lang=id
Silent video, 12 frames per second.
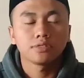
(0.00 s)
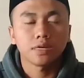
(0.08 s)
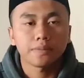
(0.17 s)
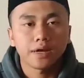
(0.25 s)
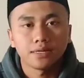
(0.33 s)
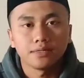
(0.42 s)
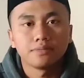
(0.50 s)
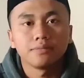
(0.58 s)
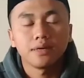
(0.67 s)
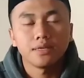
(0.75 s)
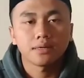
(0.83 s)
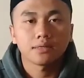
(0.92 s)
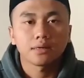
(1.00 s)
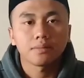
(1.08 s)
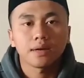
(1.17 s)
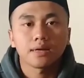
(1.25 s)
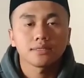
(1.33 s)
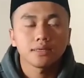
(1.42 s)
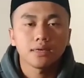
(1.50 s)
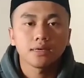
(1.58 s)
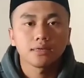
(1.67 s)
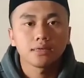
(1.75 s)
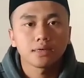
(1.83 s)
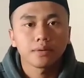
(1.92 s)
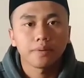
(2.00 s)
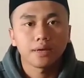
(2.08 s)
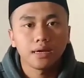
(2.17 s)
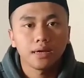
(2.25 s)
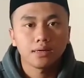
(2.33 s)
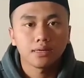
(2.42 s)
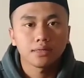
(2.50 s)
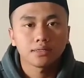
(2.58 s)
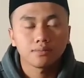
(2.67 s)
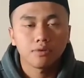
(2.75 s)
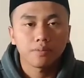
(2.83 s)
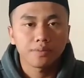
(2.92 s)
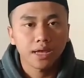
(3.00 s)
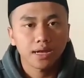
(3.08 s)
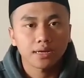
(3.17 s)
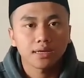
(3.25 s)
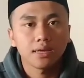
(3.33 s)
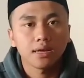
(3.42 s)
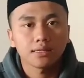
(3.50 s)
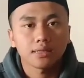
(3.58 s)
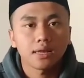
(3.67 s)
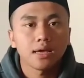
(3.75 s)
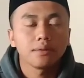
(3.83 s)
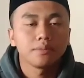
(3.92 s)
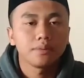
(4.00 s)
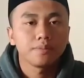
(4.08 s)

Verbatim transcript: mengucapkan banyak terima kasih kepada semua pihak yang telah